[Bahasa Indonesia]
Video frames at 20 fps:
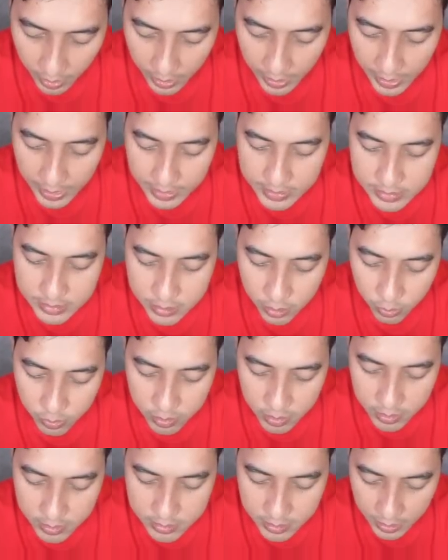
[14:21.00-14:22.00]
Anjing oh
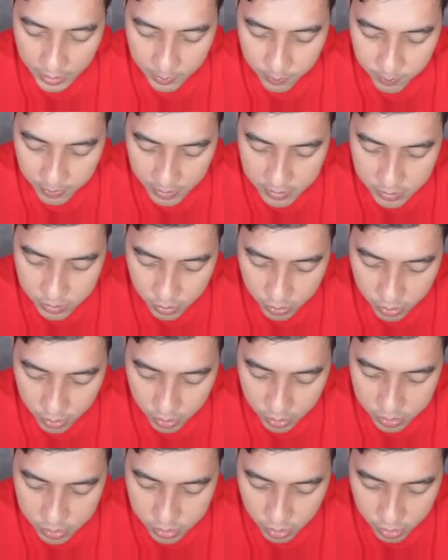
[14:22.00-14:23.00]
ya diseber
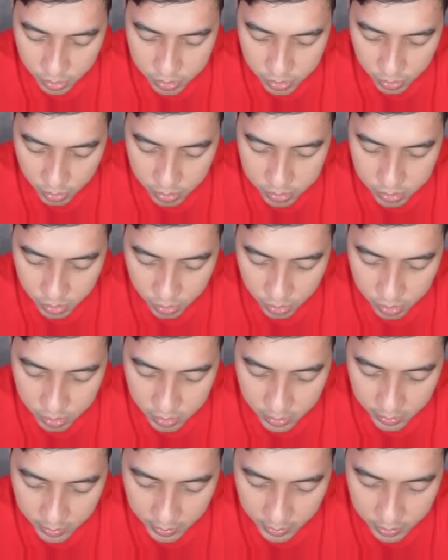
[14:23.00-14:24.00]
cok Cok cok
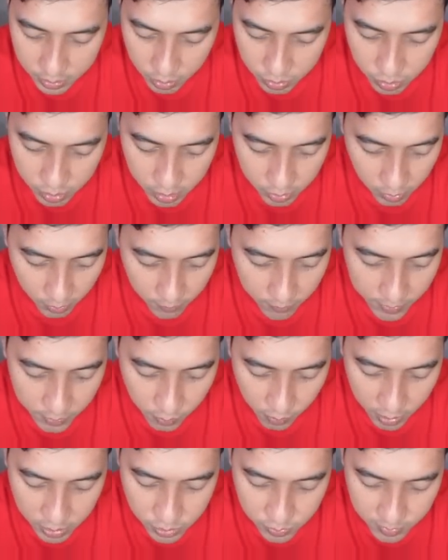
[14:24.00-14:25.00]
cote Cok cote Wawan
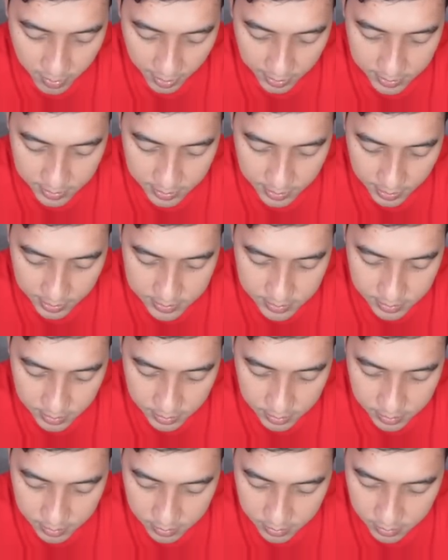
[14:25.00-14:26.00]
gue langsung mati
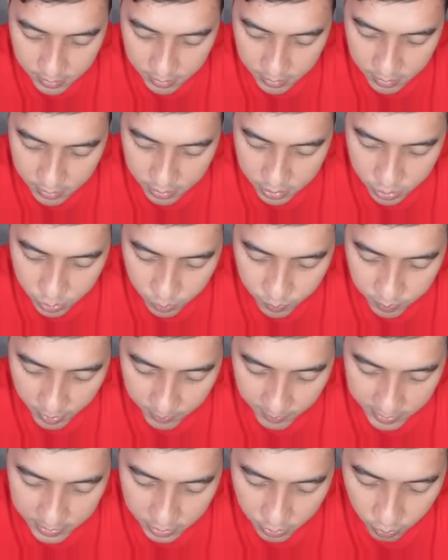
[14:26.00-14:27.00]
anjing Sumpah
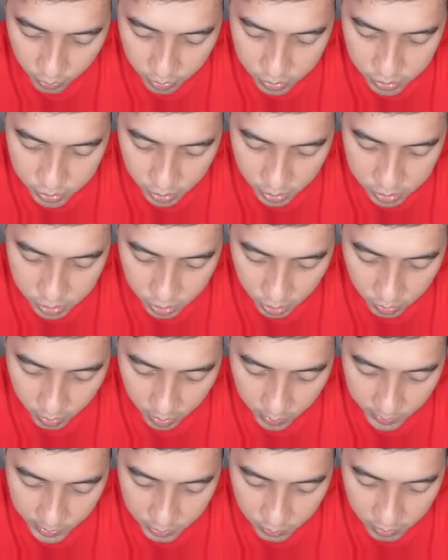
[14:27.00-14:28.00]
mati konyol, cok
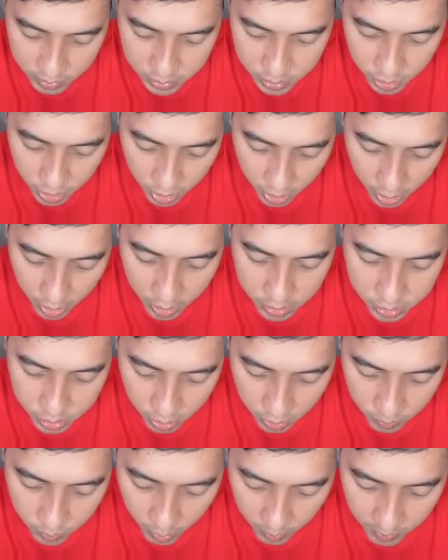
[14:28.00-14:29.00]
wawan gue cok,
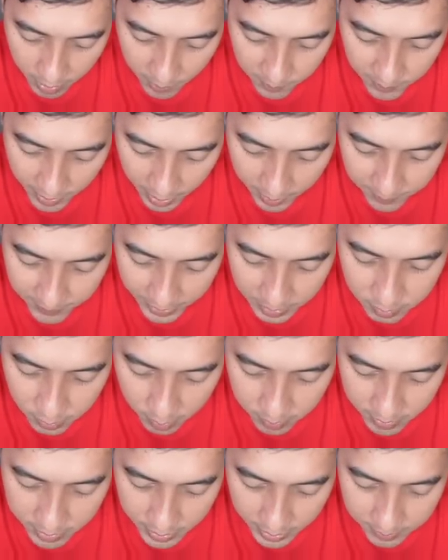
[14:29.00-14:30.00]
cok belum ngapa-ngapain,
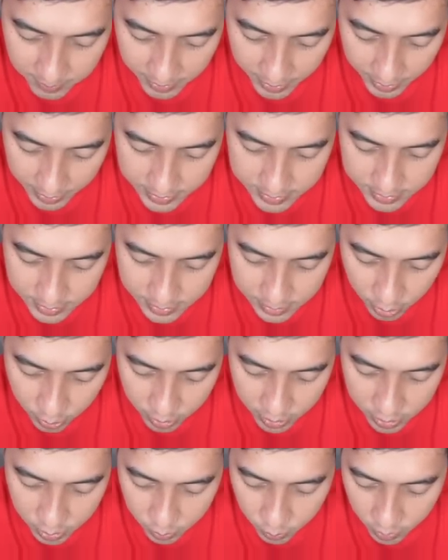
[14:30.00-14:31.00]
belum ngedemek anjing tau
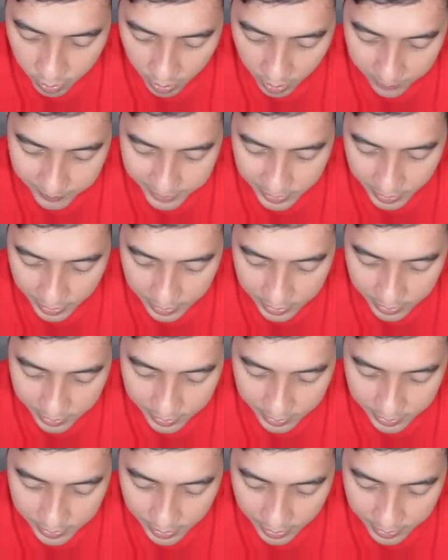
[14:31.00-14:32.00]
gitu gue nggak pindahin
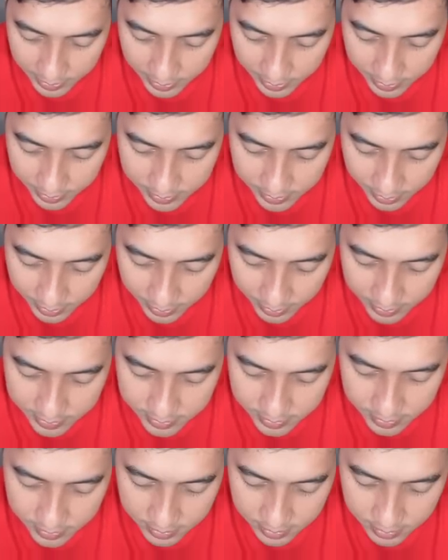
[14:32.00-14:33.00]
ke dari retail guys.